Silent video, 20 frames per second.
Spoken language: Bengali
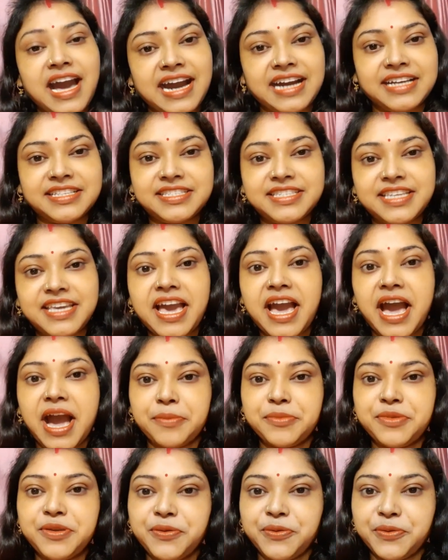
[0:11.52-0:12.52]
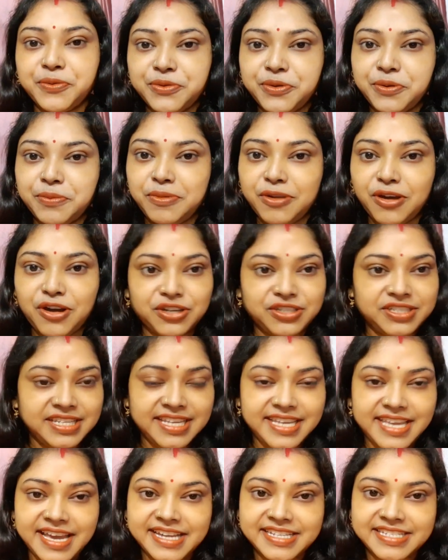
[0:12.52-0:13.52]
আজকে আমি কোনো ব্লগ
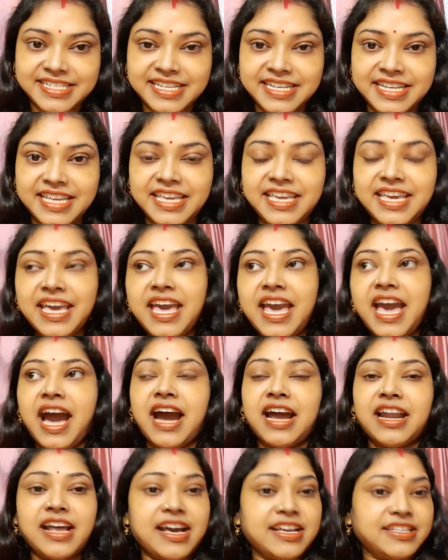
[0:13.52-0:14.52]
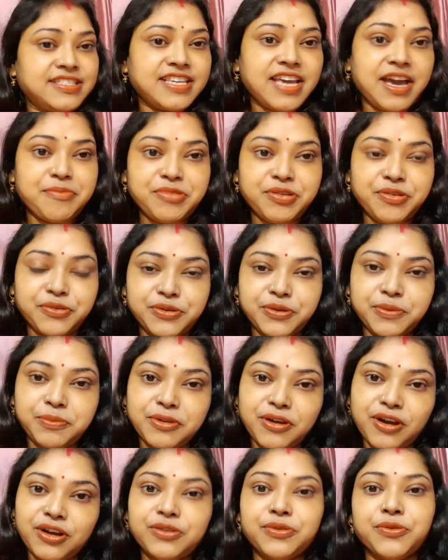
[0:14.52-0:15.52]
নিয়ে আসিনি আর আজকে আমি কোনো
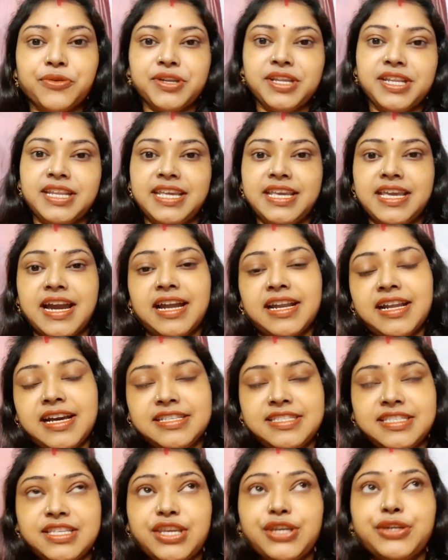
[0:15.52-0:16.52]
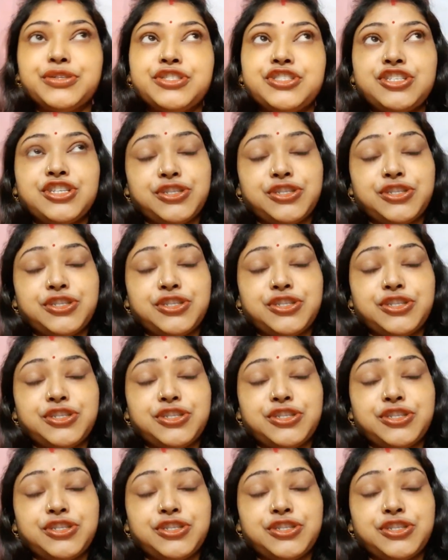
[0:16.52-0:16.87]
ব্লগ করিনি আর আজকে হচ্ছে